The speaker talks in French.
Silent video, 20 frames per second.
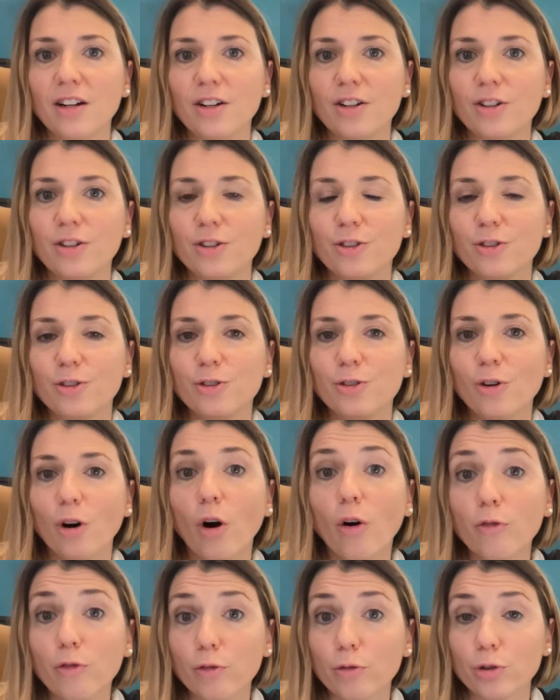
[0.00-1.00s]
euh,
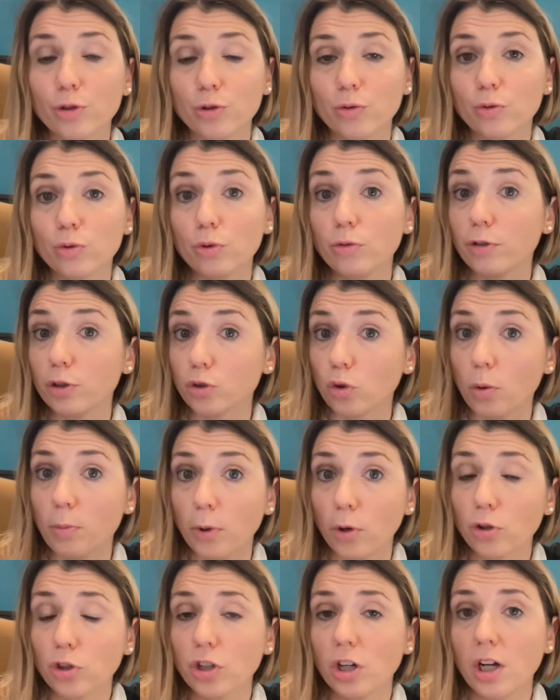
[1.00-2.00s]
en fonction de votre
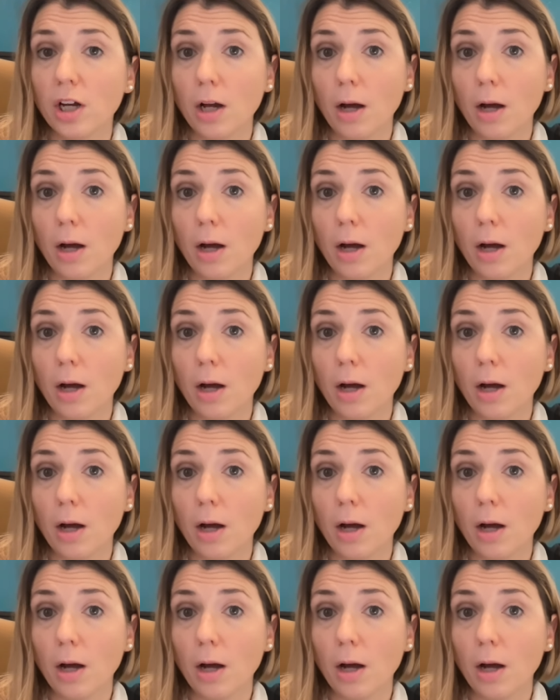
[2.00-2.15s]
banque.